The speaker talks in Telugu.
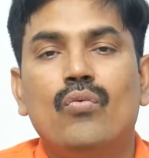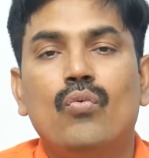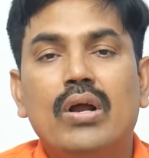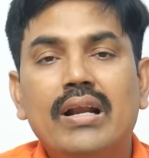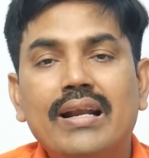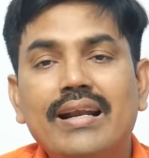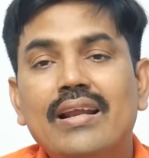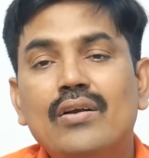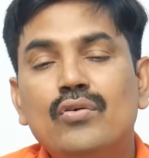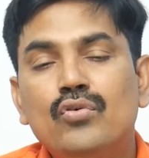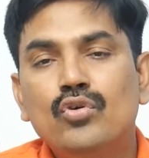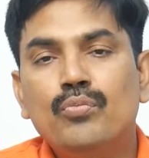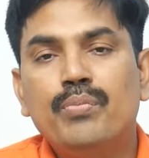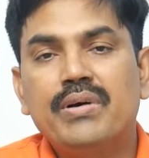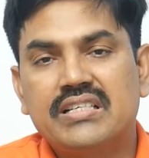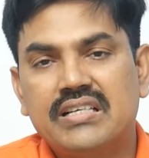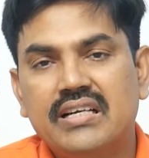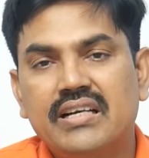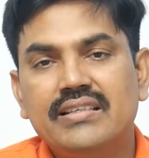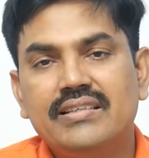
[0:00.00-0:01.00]
వన్ ఆర్ టూ
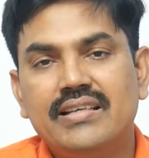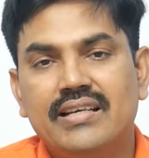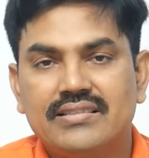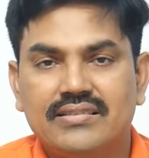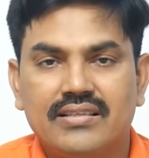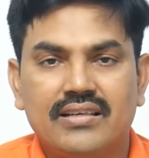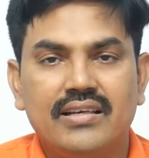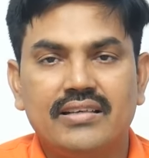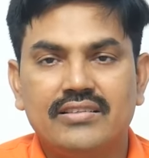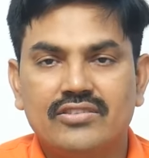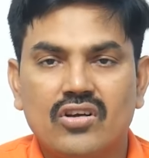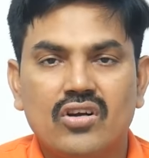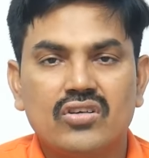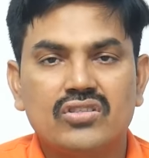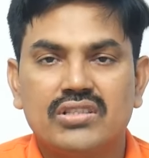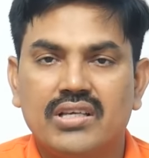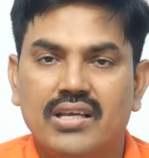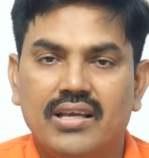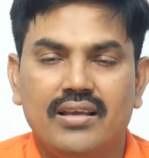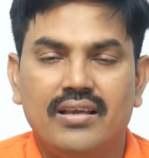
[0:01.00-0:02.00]
పర్సెంటే చేస్తారు ఈ
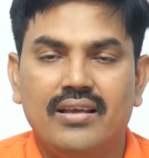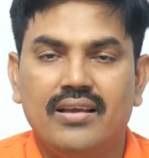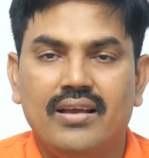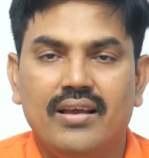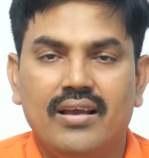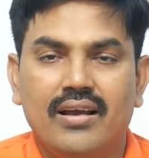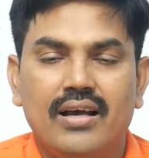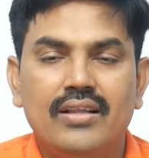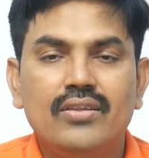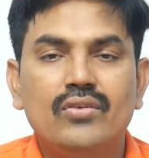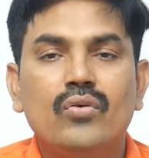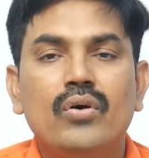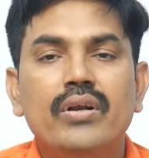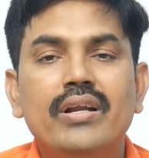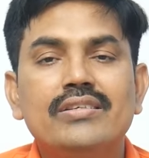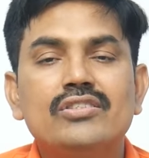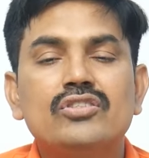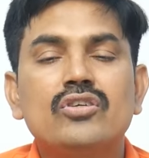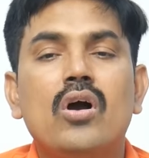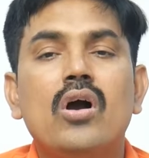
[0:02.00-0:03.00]
స్టాక్స్కి
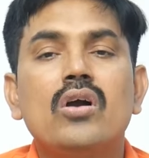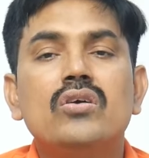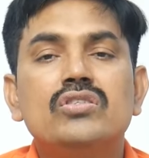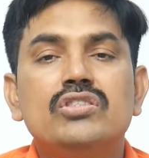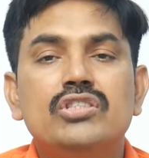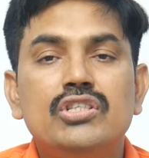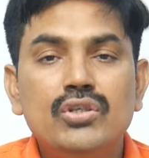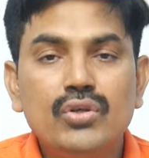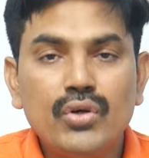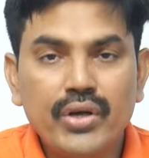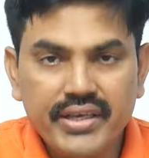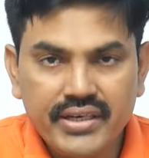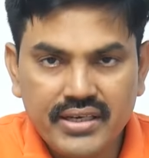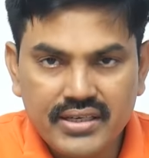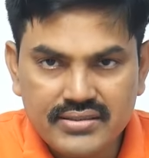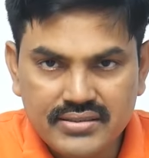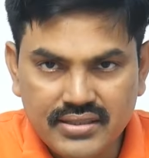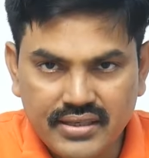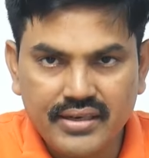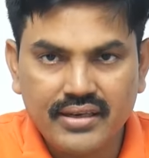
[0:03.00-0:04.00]
అందుకని స్టాక్ జీరో
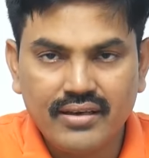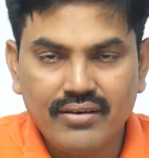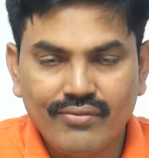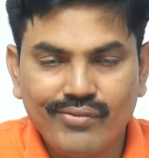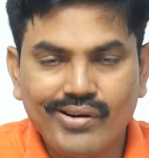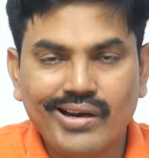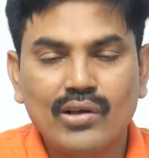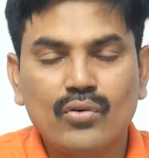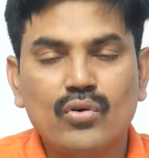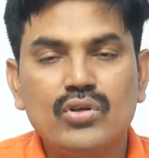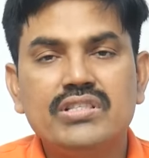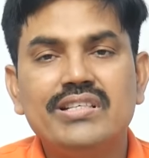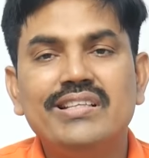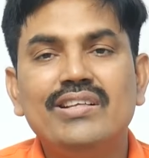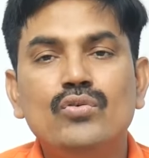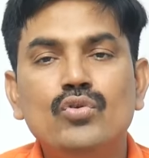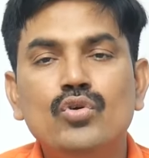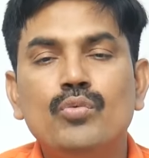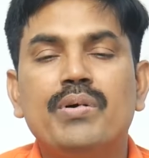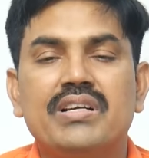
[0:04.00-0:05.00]
అయినా సరే వాళ్ళకు
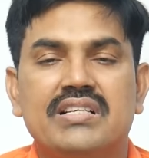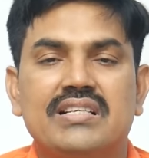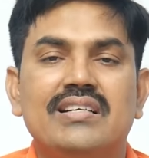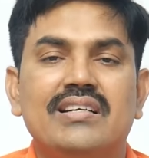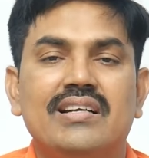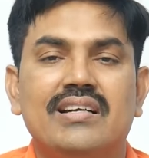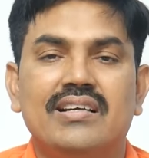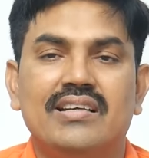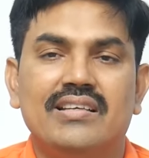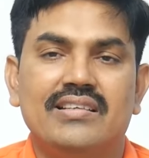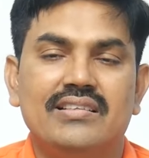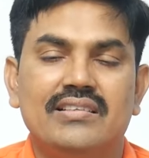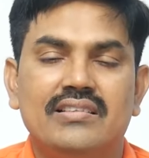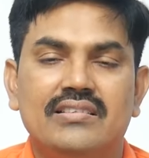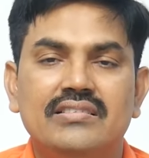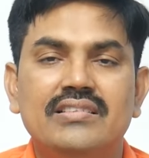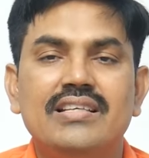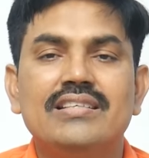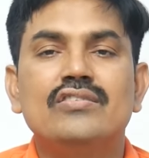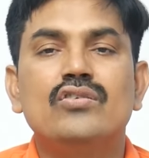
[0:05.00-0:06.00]
వచ్చేది టూ పర్సెంట్ అండి
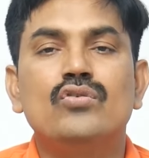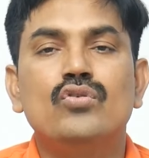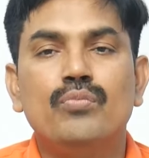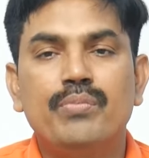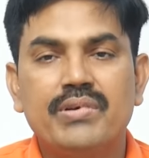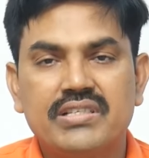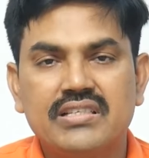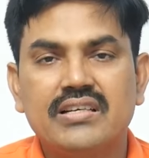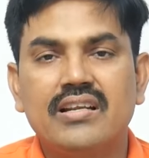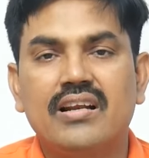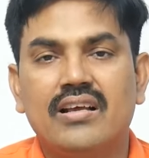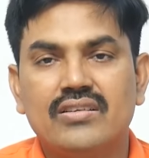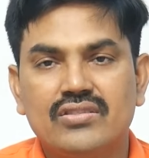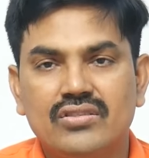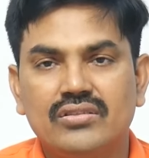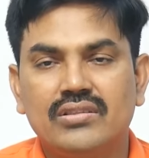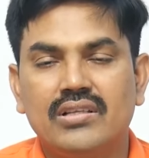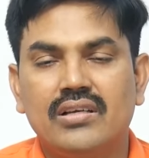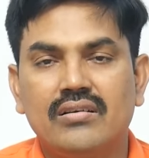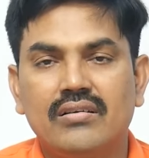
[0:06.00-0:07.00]
జస్ట్ టూ పర్సెంట్ లాస్
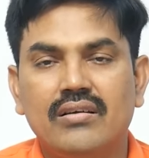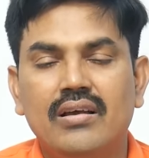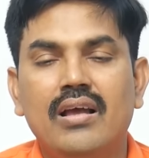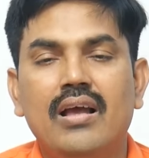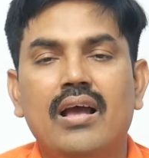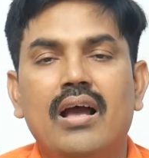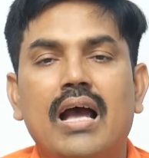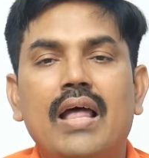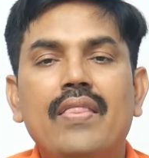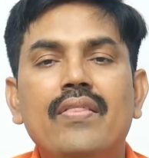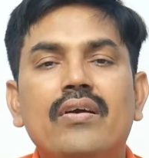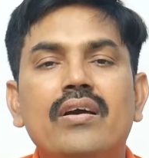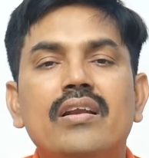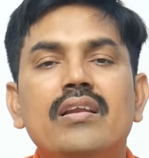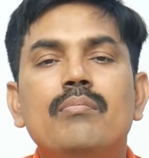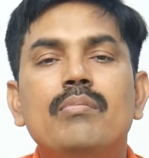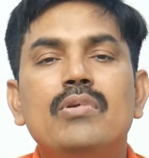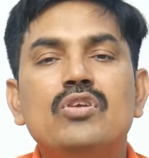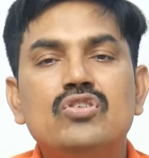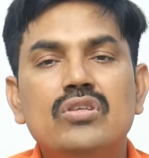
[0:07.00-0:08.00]
అవుతారు
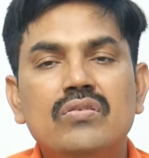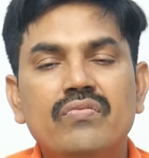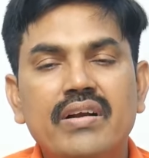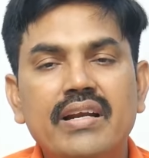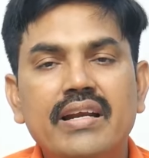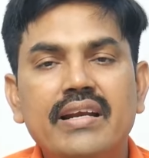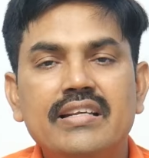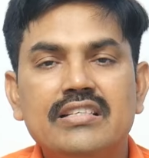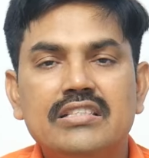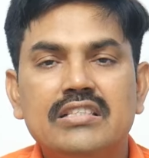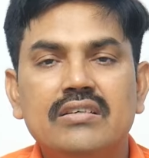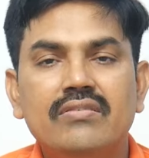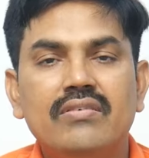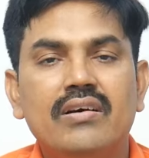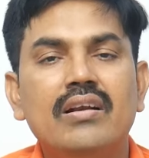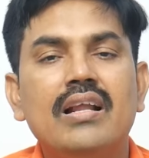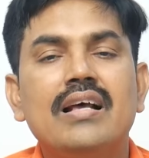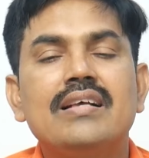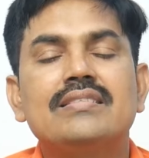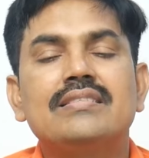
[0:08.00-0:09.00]
అందుకని మ్యూచువల్ ఫండ్ ఇండస్ట్రీ
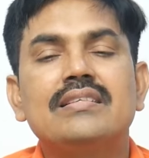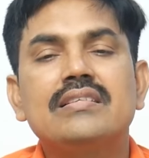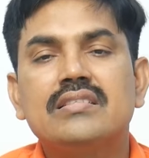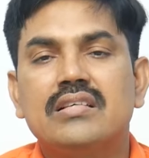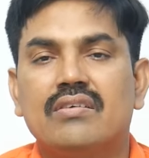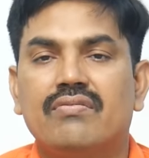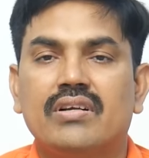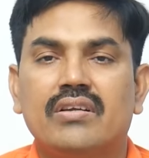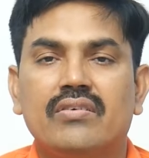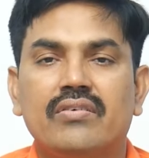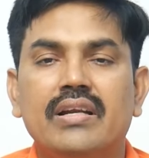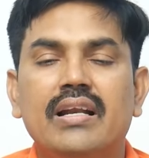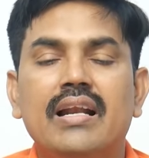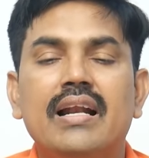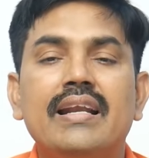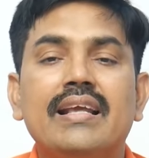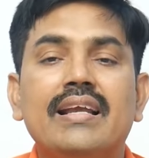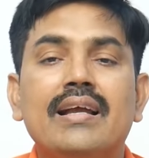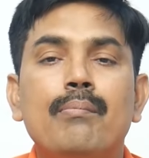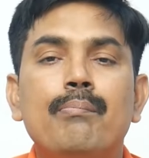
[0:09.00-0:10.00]
వాళ్ళు అస్సలు సఫర్ అవ్వరు
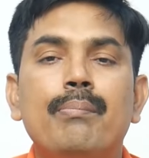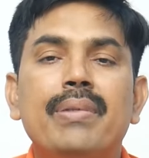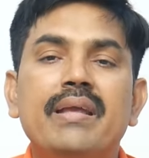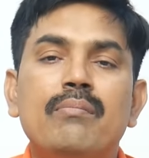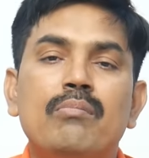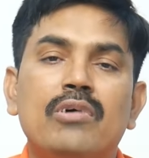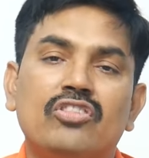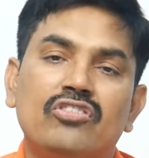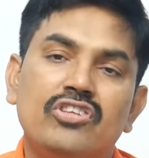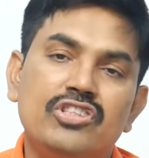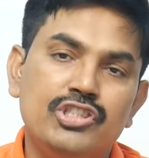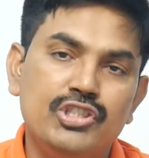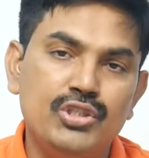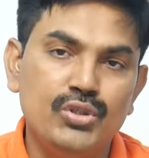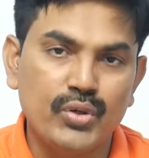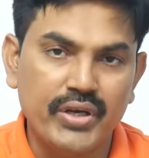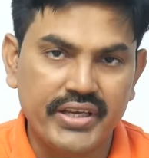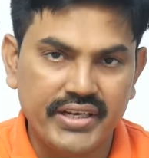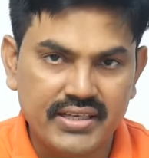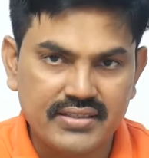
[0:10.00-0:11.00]
ఇలాంటి కంపెనీ మొత్తం
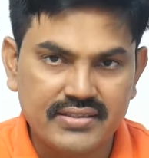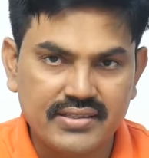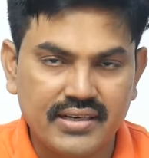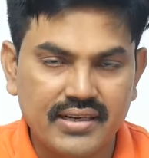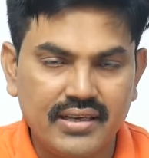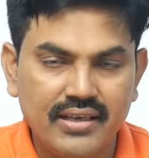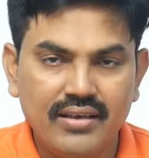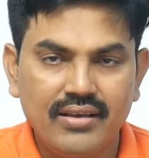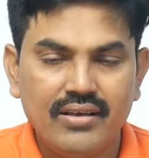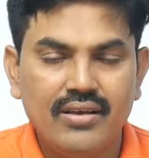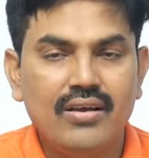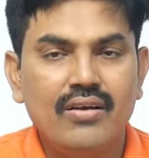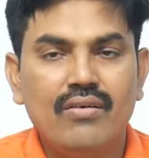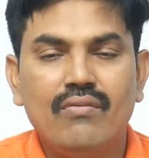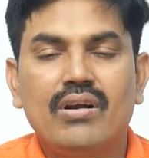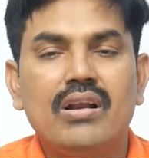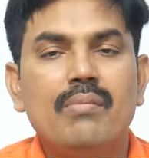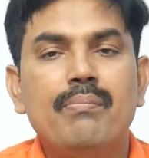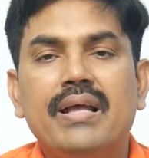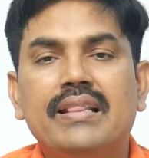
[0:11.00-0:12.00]
జీరో అయినా సరే
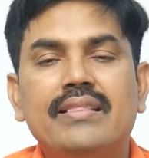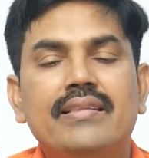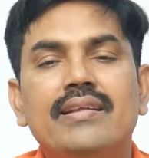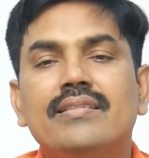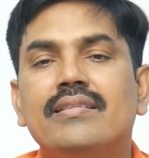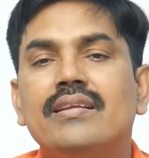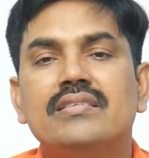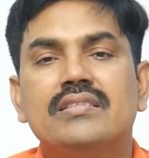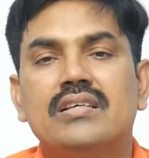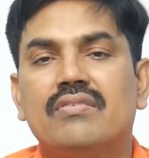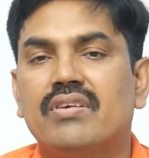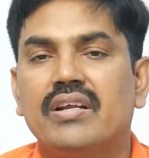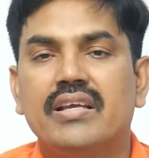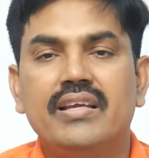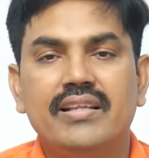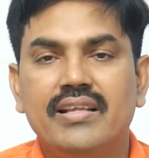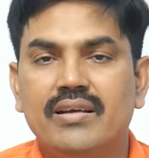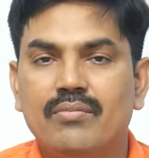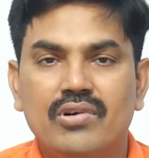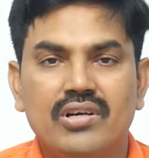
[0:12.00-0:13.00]
వాళ్ళు పెద్ద ఎత్తున సఫర్
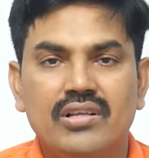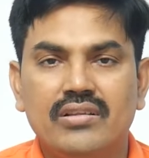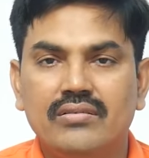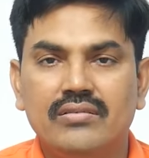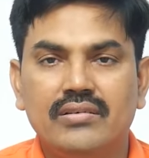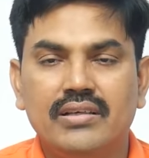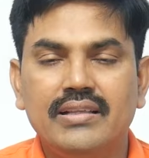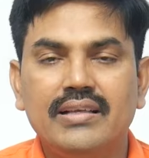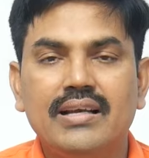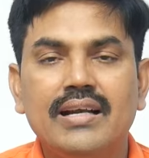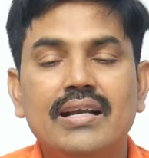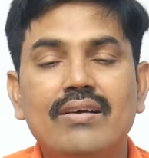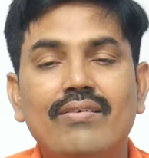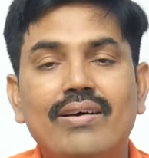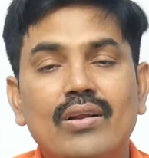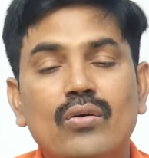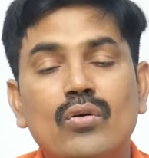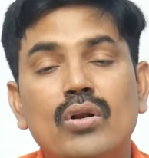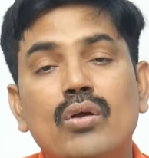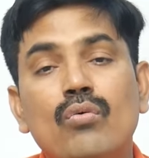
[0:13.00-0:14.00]
అయ్యేది ఉండదు ఎందుకంటే
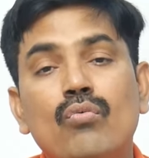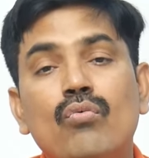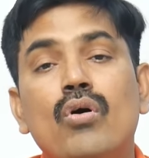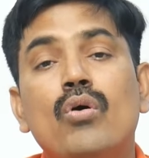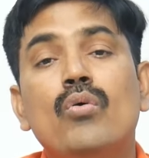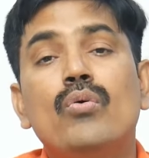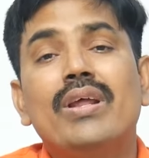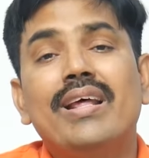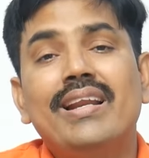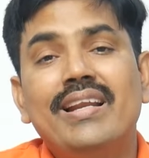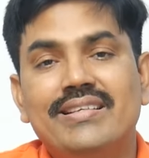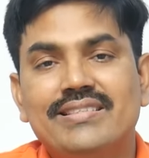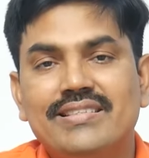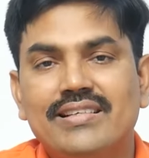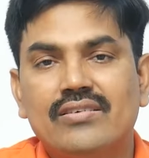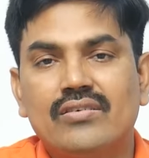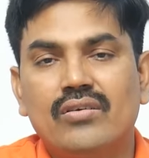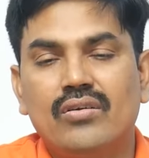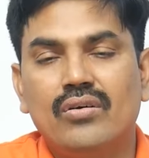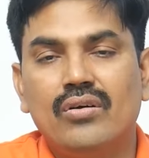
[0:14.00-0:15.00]
వాళ్ళకున్న ఓవరాల్
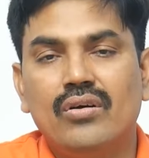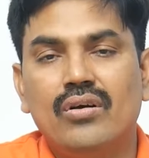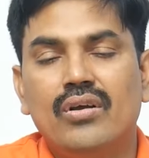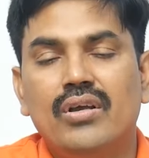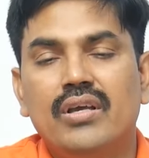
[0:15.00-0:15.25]
ఎసెట్లో